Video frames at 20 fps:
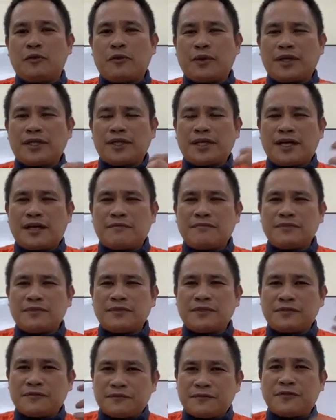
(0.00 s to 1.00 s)
what
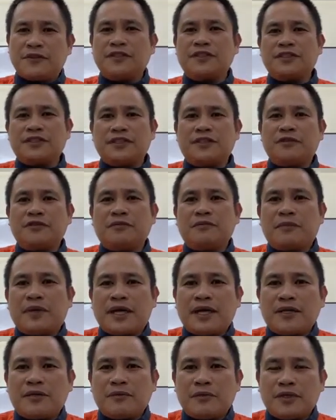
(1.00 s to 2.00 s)
comes first in your
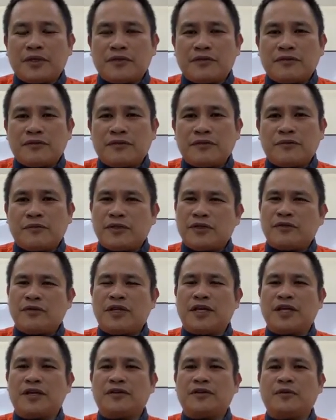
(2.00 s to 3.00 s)
mind when you when you
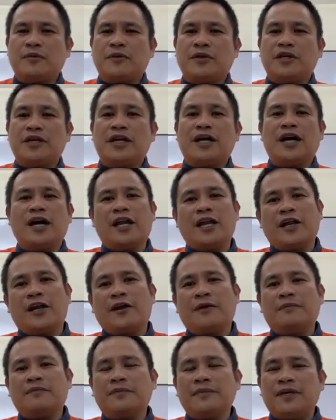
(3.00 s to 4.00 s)
hear the word
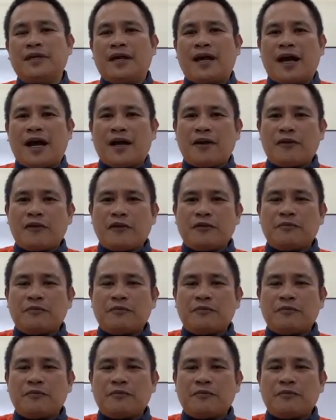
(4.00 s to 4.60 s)
alarm? Ano